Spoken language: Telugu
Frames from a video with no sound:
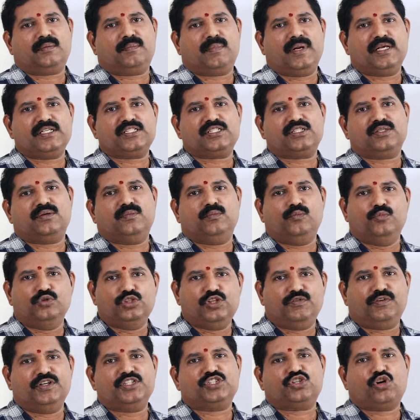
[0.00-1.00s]
ప్లస్
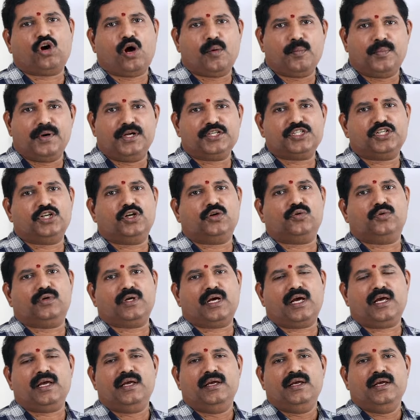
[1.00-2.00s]
మ్యూచువల్ ఫండ్స్ కాంబినేషన్లో
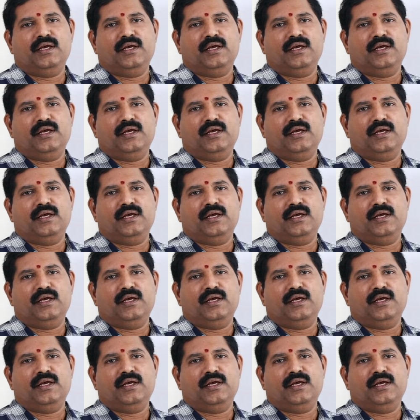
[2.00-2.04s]
కూడా